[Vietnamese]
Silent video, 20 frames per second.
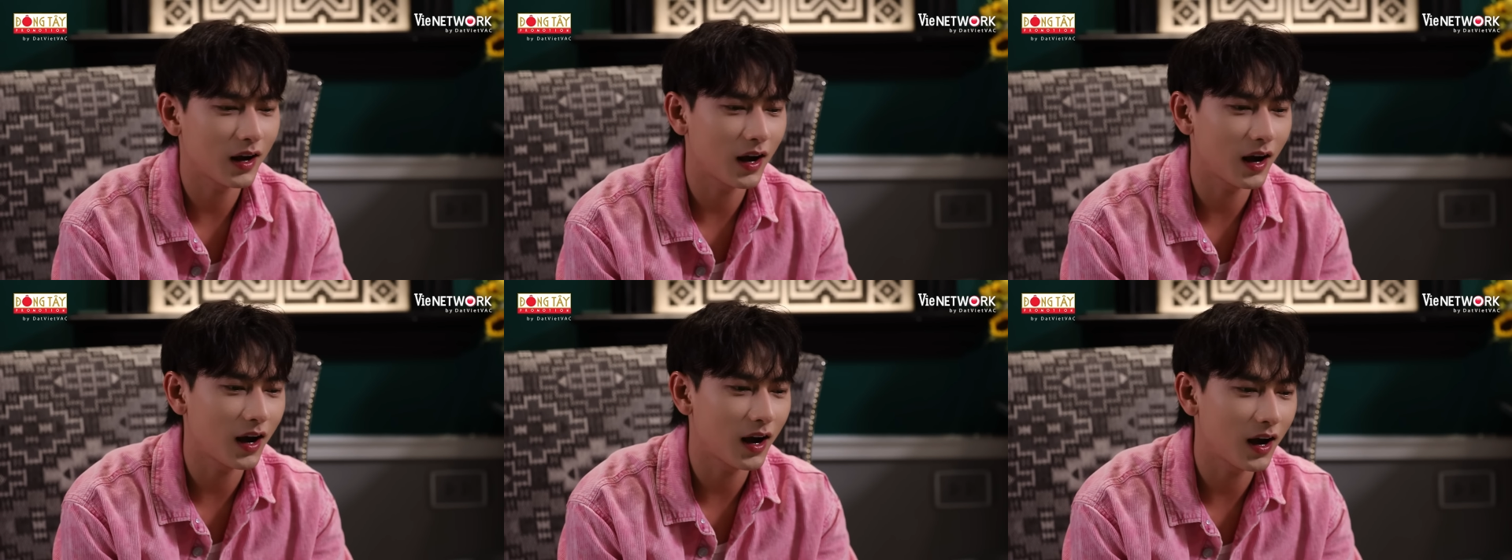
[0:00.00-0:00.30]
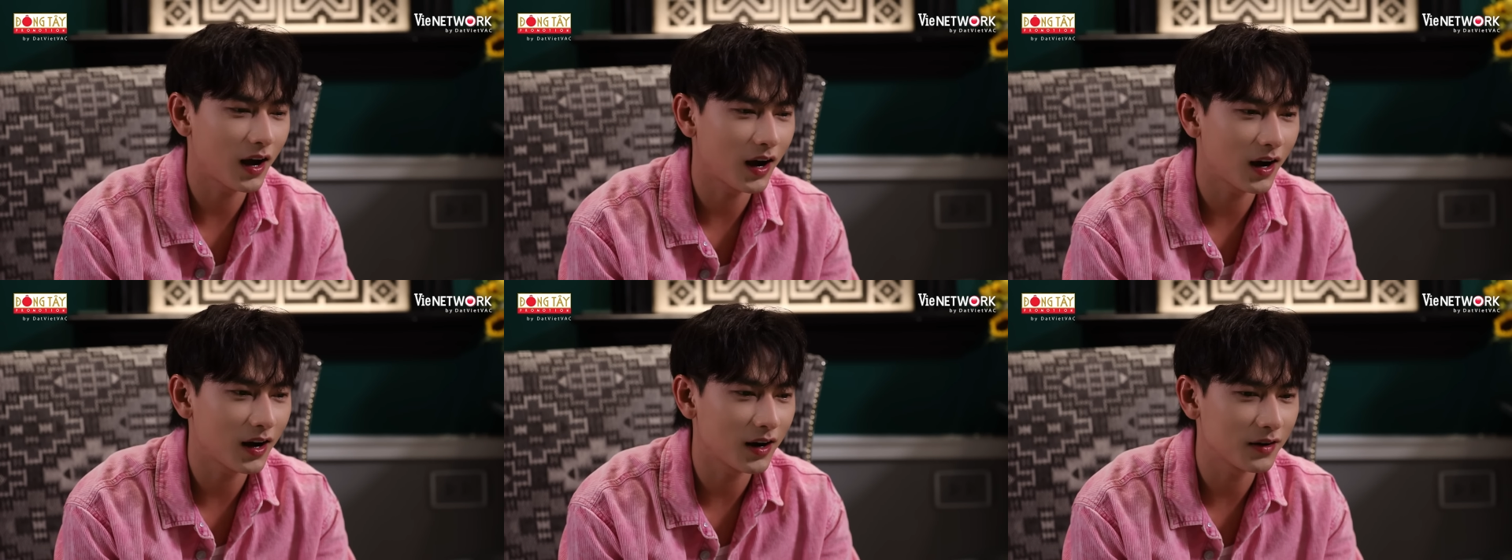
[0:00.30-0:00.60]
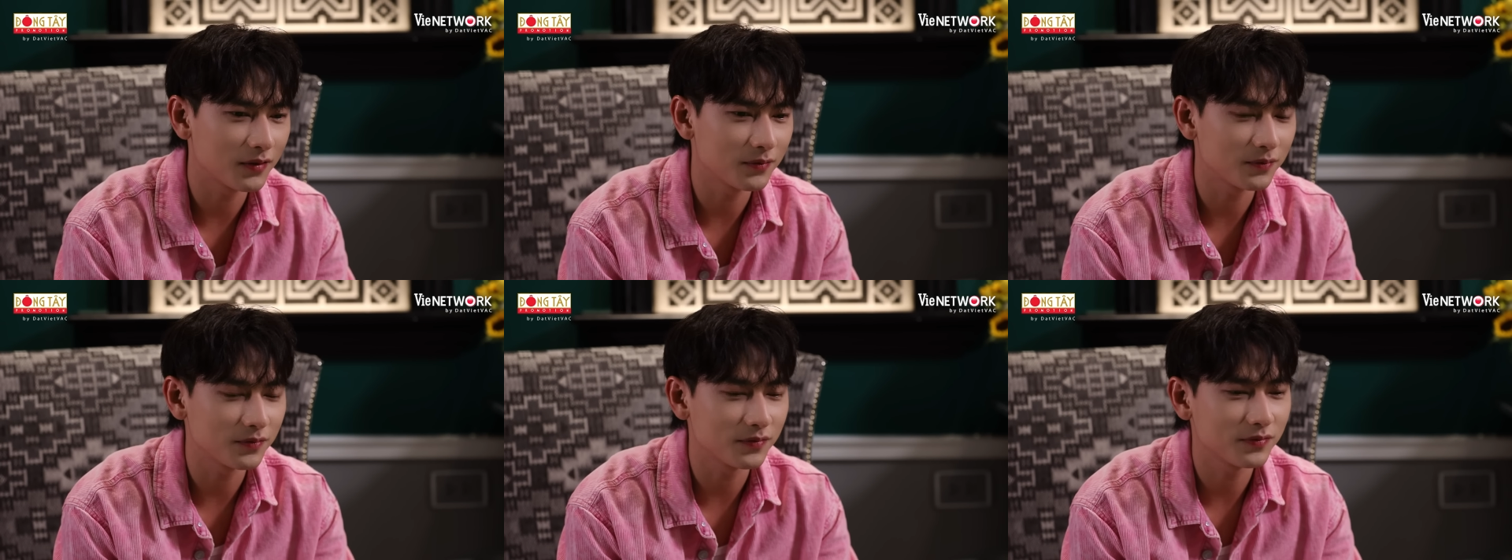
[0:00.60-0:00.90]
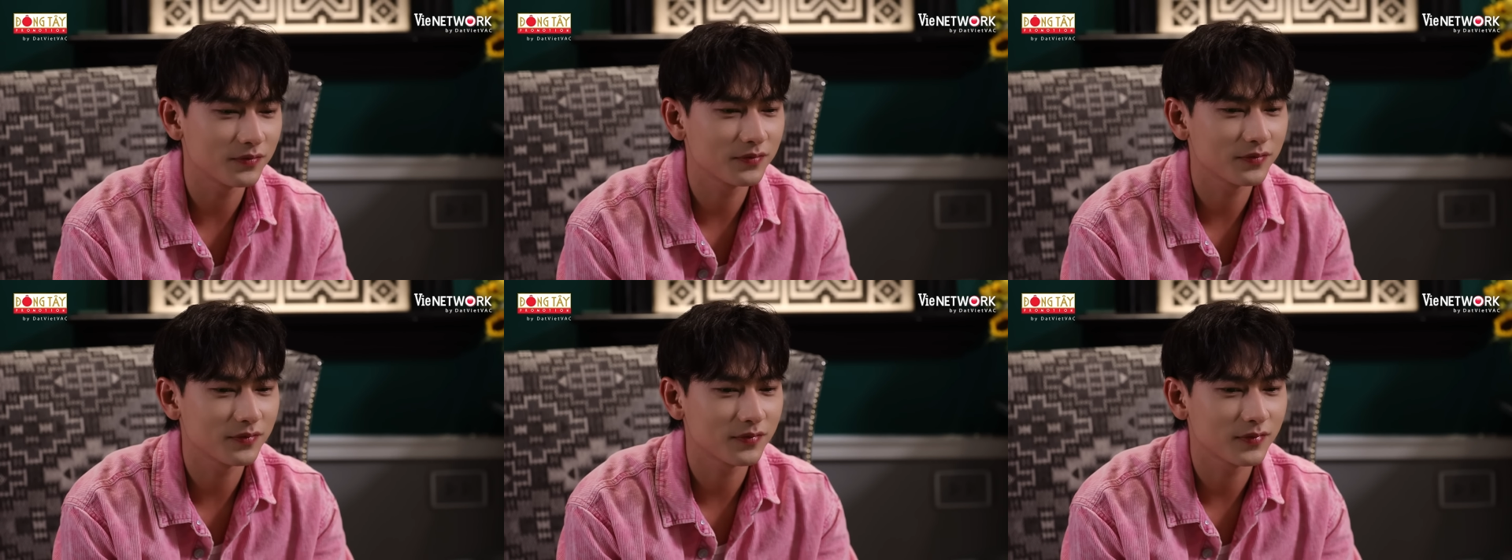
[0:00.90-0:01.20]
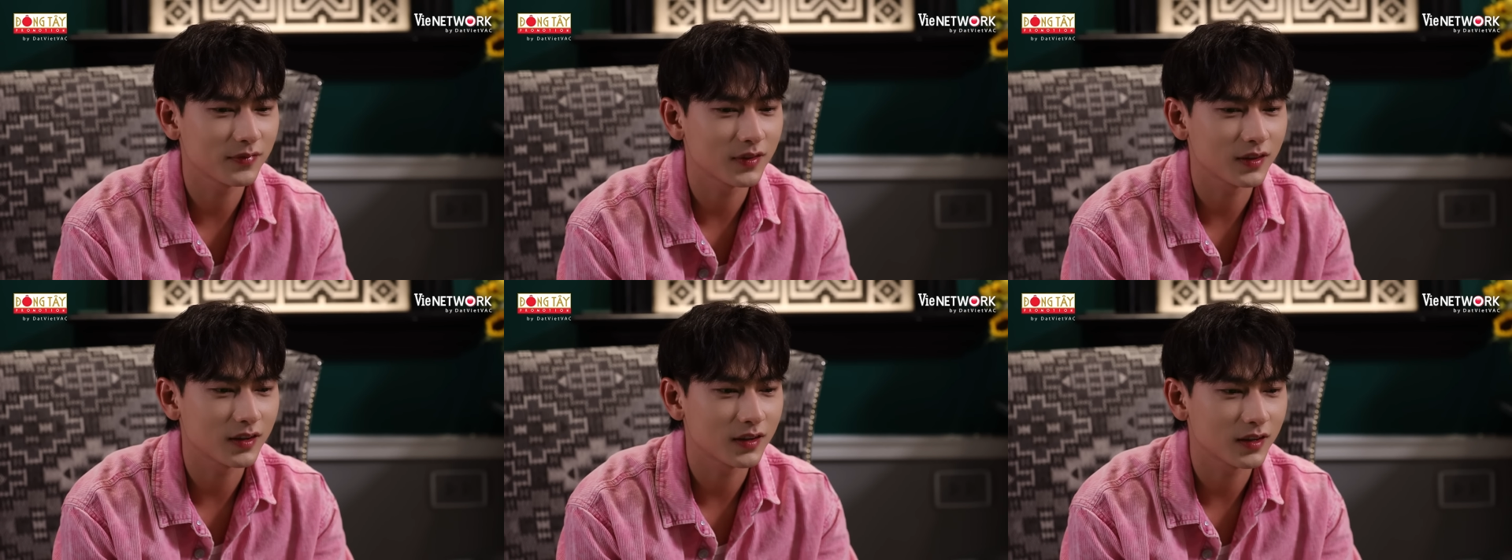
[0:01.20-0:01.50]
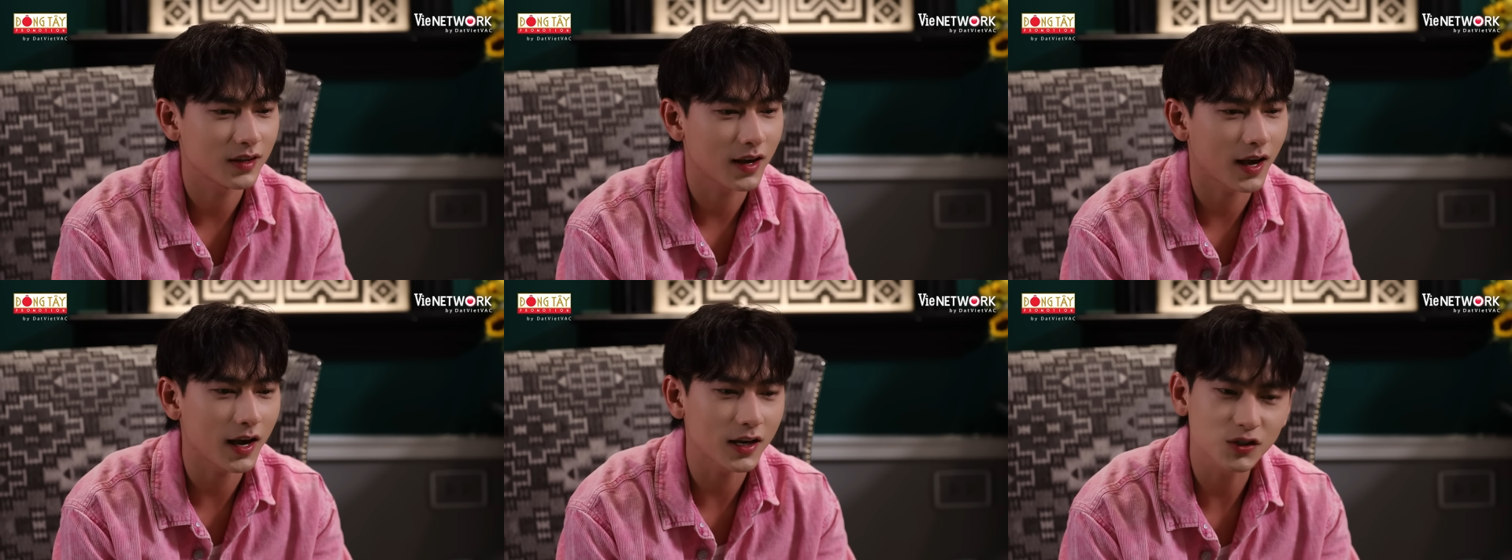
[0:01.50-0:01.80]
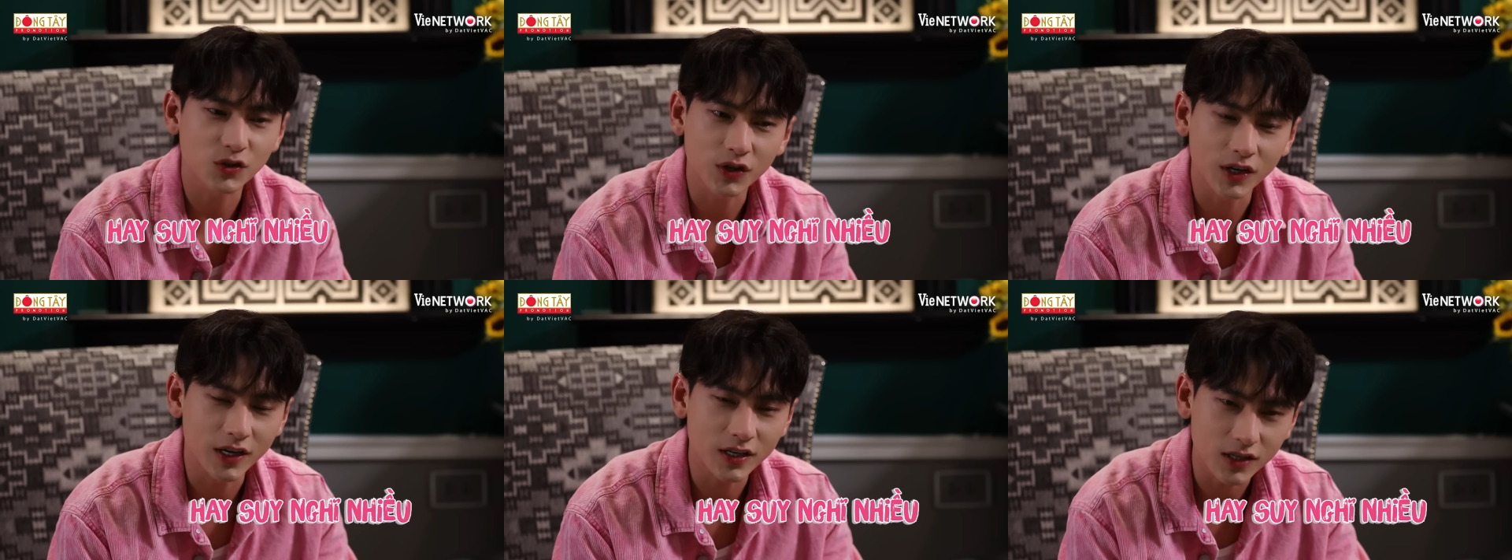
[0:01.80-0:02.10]
à, hay
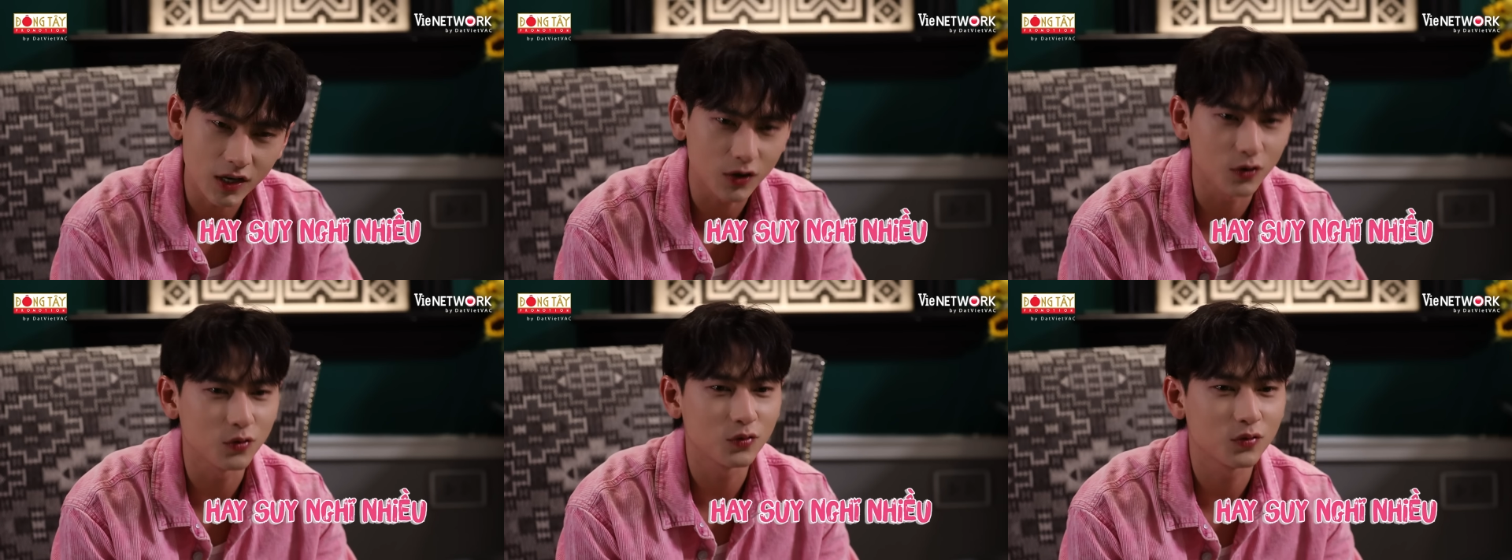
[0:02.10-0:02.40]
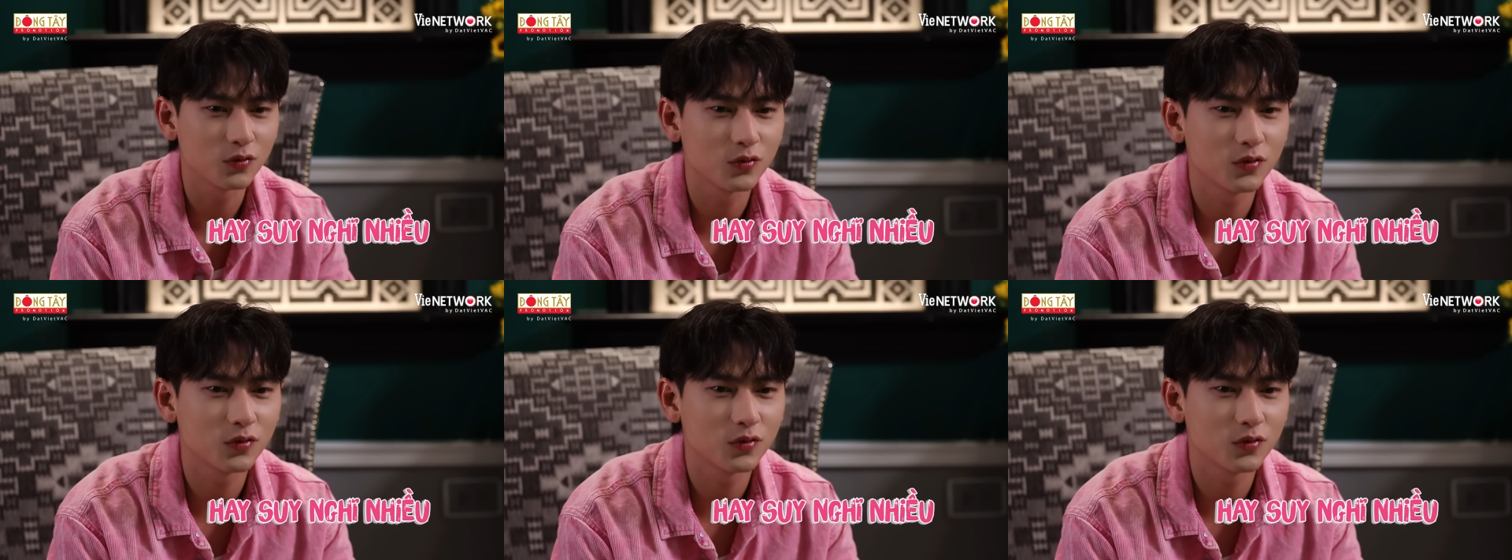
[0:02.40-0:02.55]
suy nghĩ nhiều,